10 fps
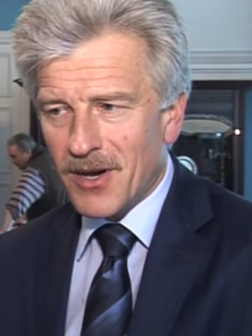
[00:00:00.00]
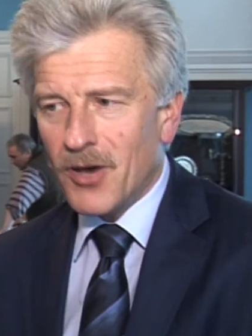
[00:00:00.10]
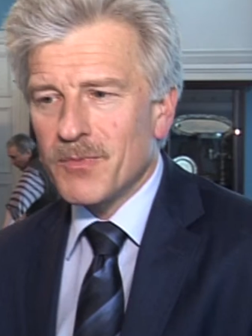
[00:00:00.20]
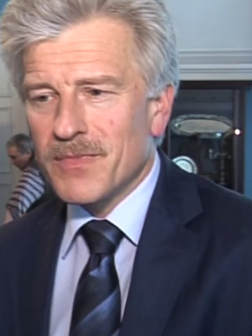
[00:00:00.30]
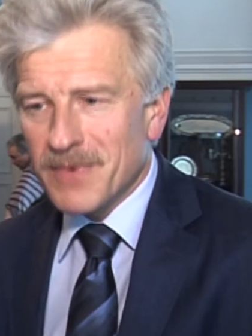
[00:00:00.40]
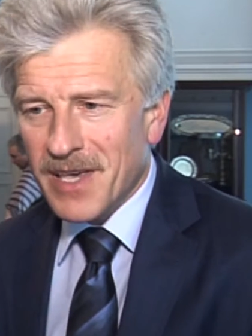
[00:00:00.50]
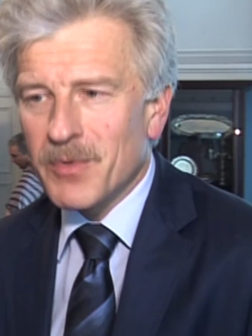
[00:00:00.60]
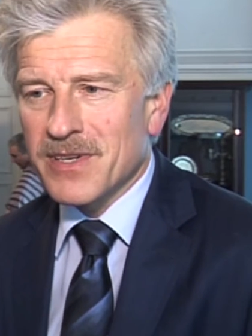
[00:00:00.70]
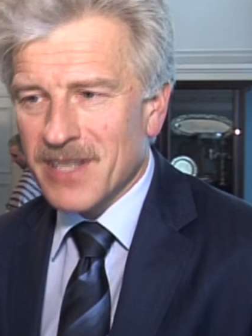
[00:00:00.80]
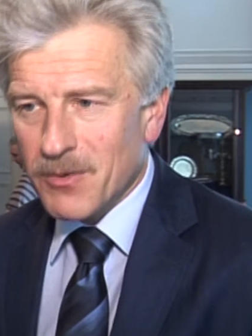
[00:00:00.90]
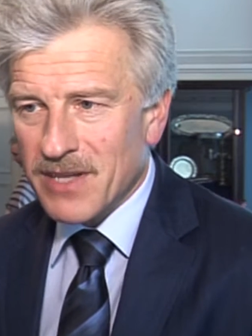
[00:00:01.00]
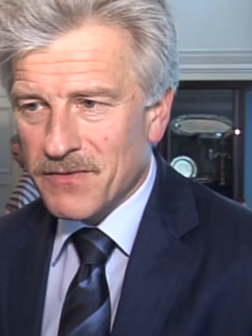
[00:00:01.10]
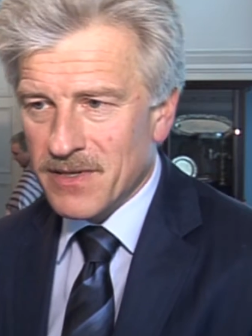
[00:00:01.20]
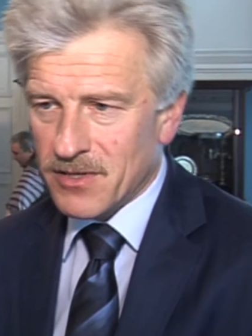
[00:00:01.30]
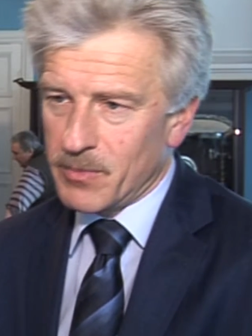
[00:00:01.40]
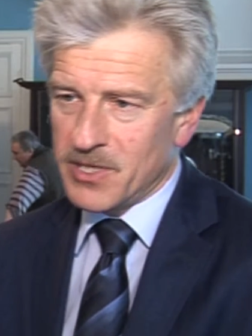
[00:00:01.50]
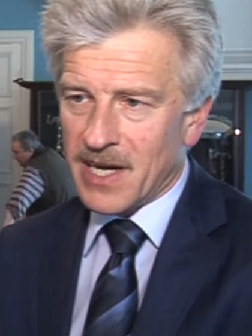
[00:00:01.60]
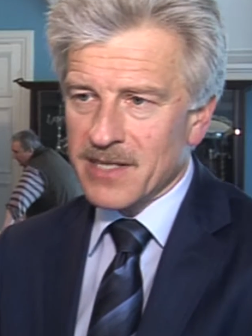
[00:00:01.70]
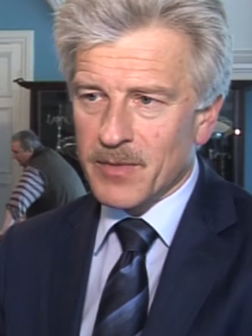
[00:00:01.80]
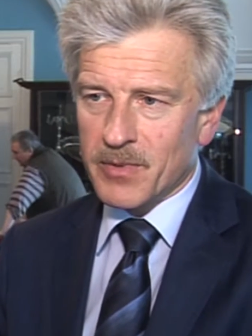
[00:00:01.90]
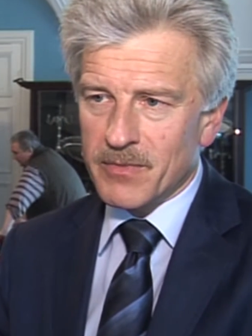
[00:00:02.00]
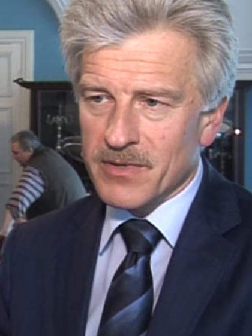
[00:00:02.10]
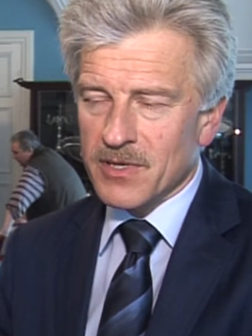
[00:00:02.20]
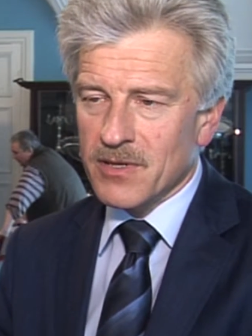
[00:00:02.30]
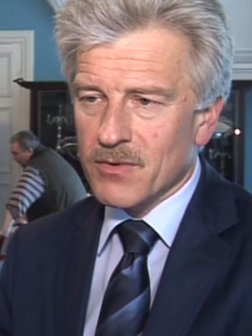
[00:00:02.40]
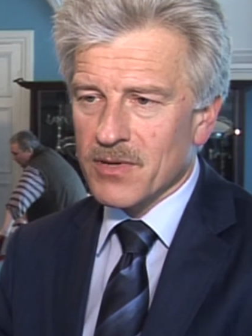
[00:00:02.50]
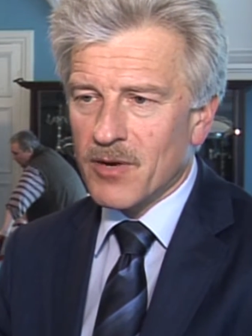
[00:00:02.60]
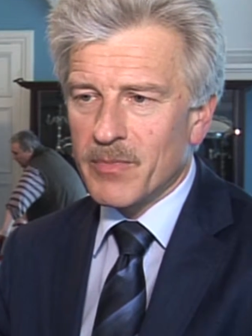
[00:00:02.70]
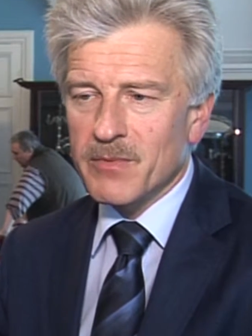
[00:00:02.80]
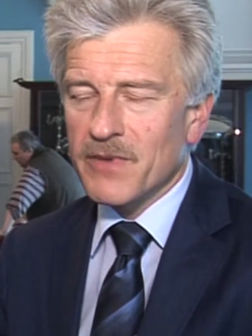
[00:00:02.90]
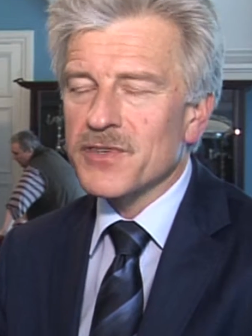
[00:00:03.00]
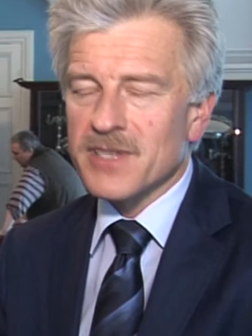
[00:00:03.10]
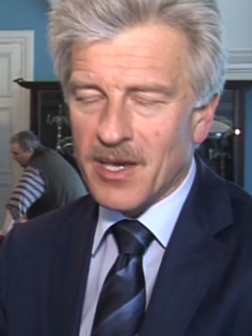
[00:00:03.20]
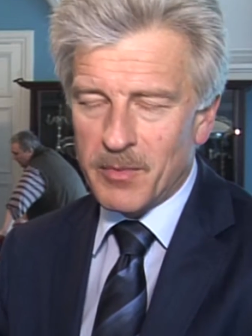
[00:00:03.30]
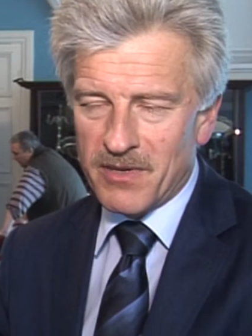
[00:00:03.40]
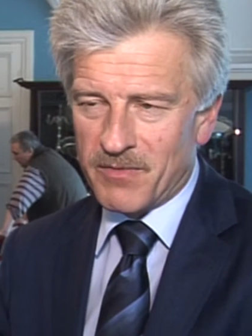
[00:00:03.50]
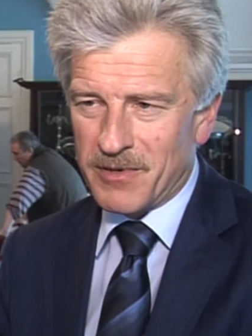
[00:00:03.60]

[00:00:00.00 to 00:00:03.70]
on, jemu jest najłatwiej zrobić akcję promocyjną, która obejmie wszystkich gminy w